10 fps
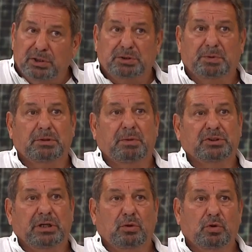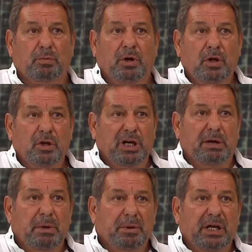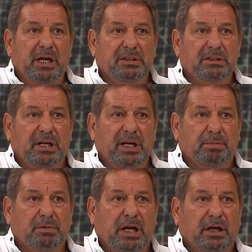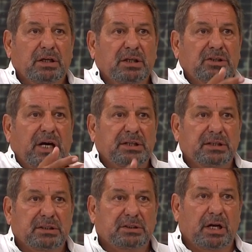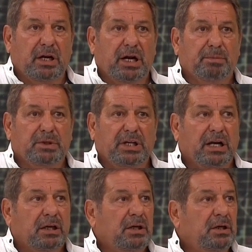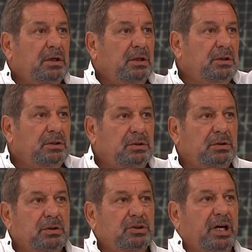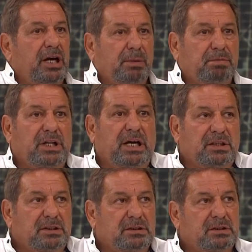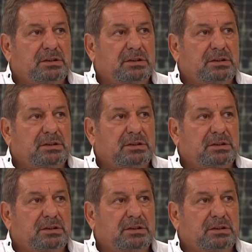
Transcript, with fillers: Böyle saçma sapan şey olur mu? Ya Mehmet Araydınlar yaptılar. Saadettin Sanar'a yaptılar. Şey yaptılar.